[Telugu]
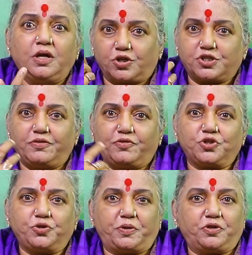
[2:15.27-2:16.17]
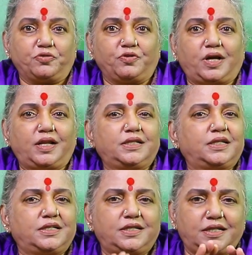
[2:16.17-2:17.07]
కాస్ట్లీ వాచ్ పెట్టుకుని
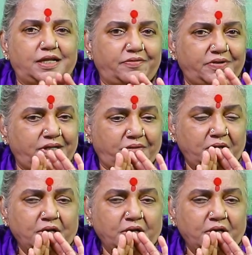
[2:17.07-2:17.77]
రాలేదని నిన్నేమి